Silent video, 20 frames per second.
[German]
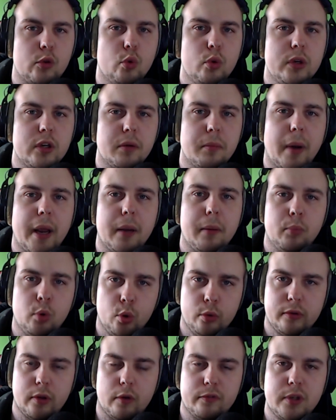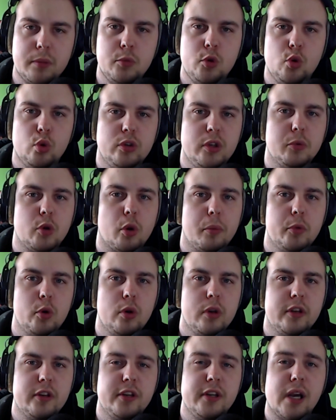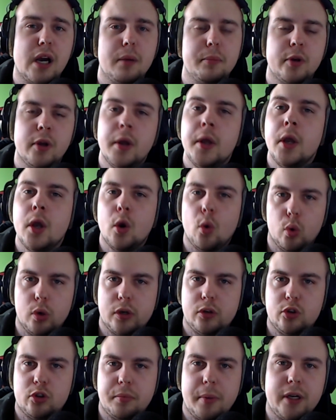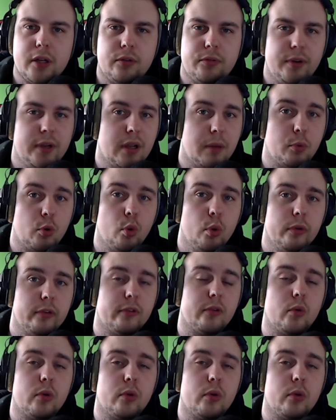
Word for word: durch meinen Post auf dem YouTube Community Hub oder durch meine Twitter-Posts.